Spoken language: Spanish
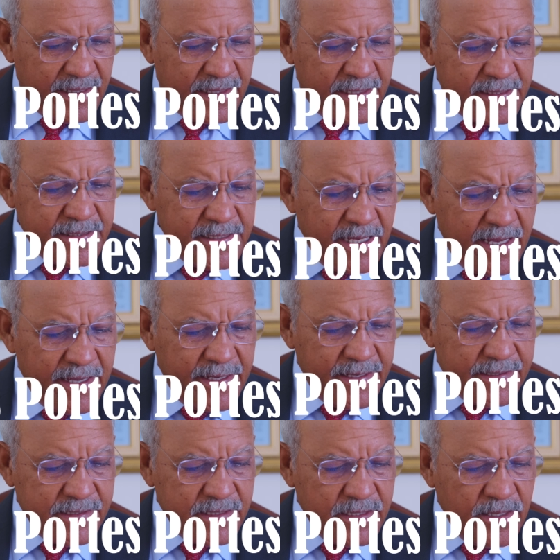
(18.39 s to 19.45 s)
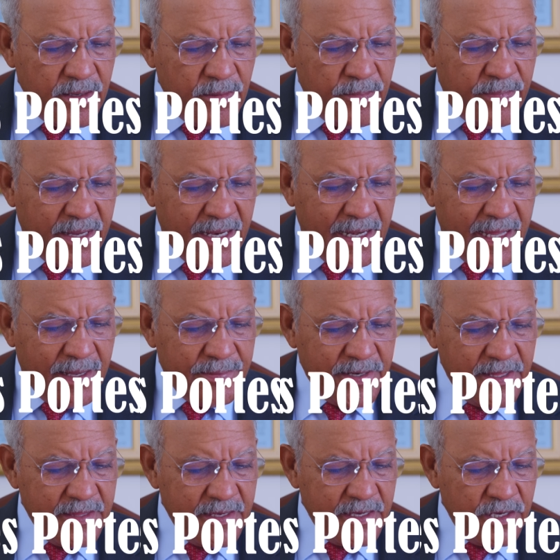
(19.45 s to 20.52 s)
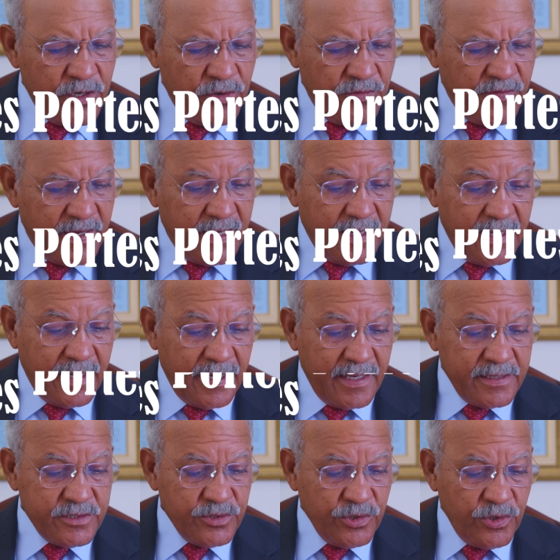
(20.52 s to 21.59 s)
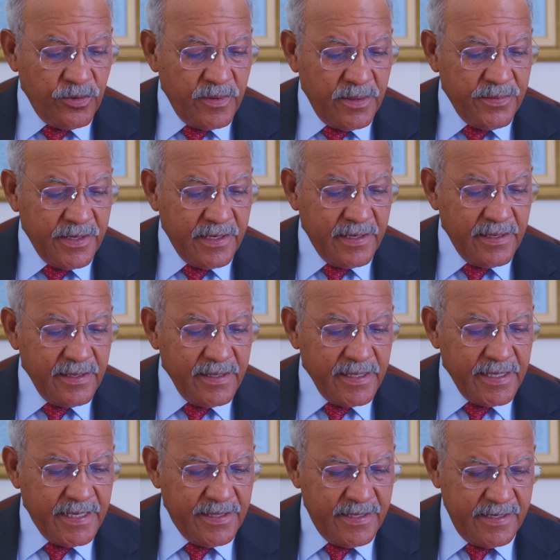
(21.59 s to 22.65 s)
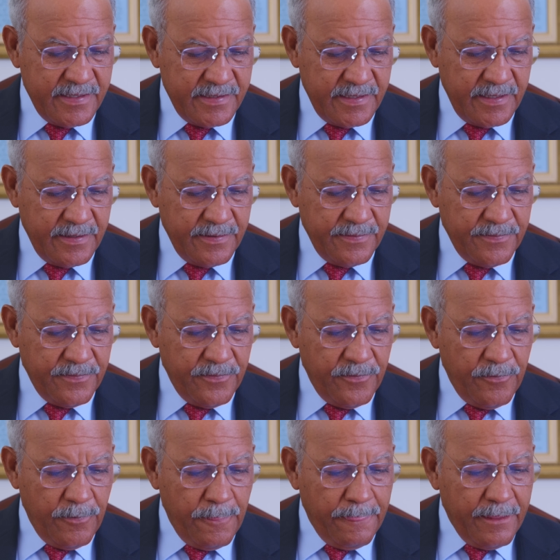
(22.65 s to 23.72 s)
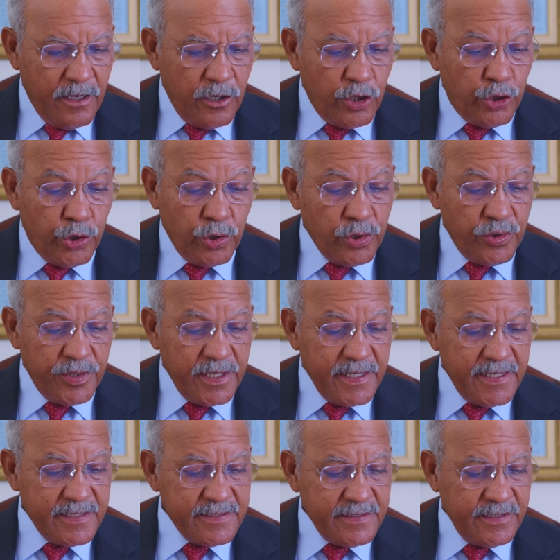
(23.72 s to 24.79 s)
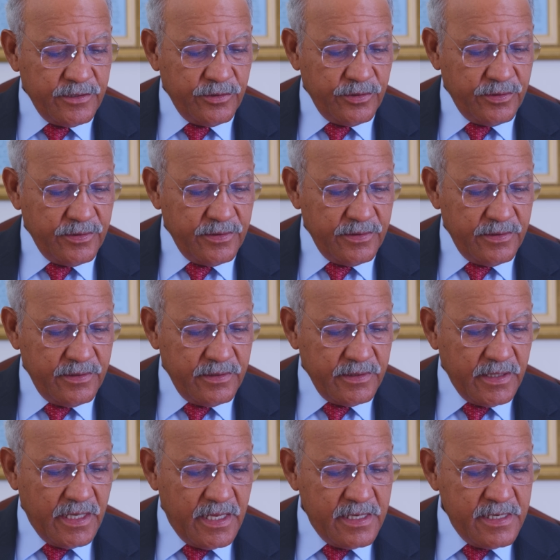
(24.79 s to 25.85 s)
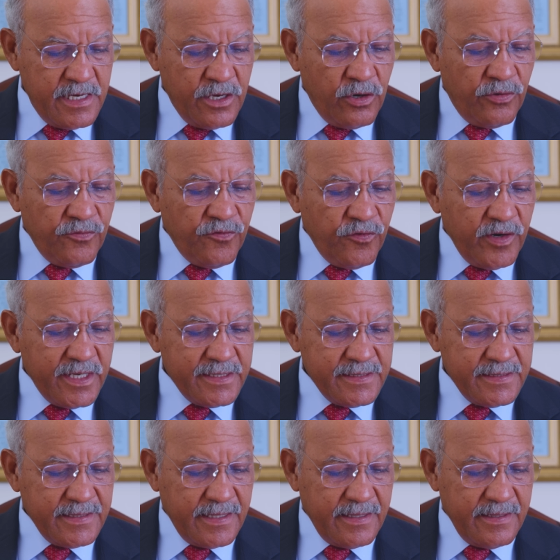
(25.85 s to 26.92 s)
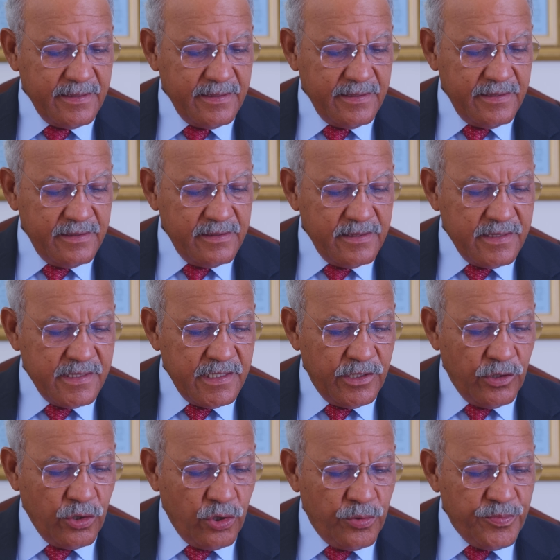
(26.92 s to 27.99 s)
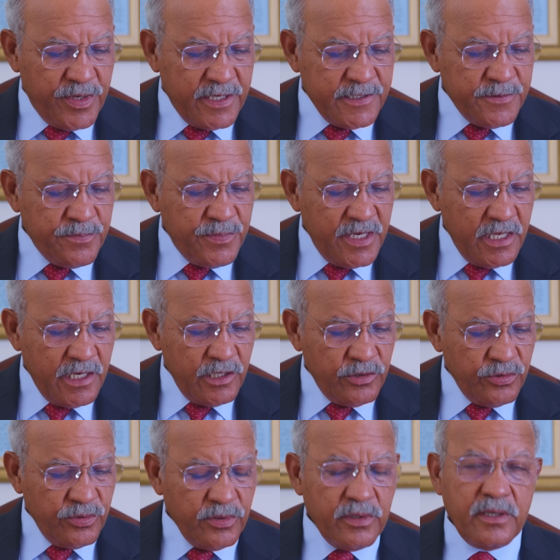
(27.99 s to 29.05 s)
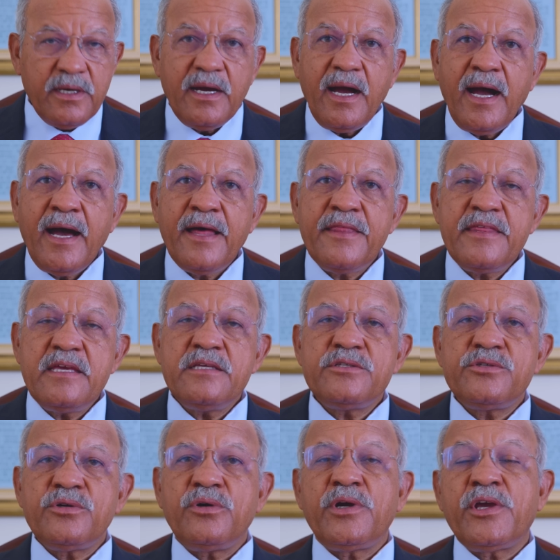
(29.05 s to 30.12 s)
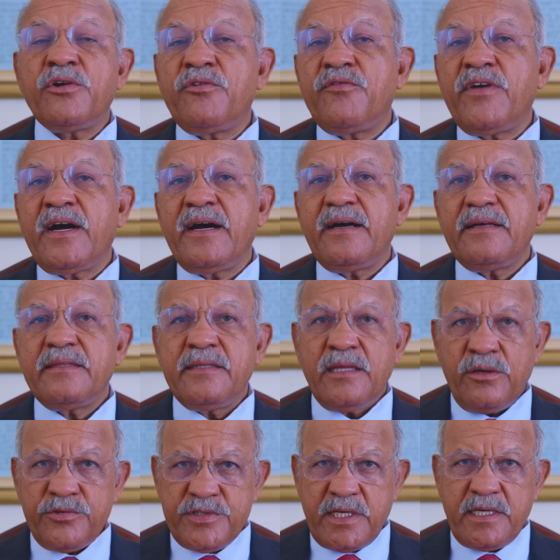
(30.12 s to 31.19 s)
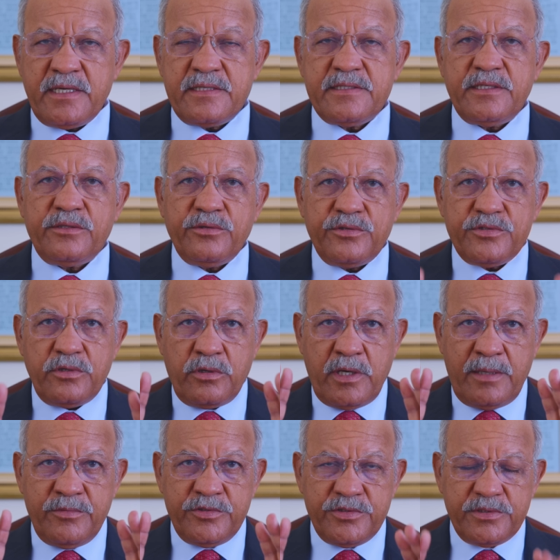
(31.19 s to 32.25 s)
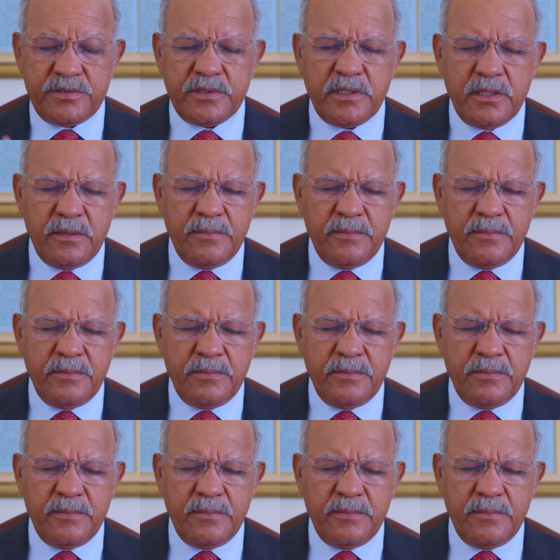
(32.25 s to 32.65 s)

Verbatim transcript: Esta es palabra de Jehová a Zorobabel que dice, No con ejército, ni con fuerza, sino con mi espíritu, ha dicho Jehová de los ejércitos. Oramos.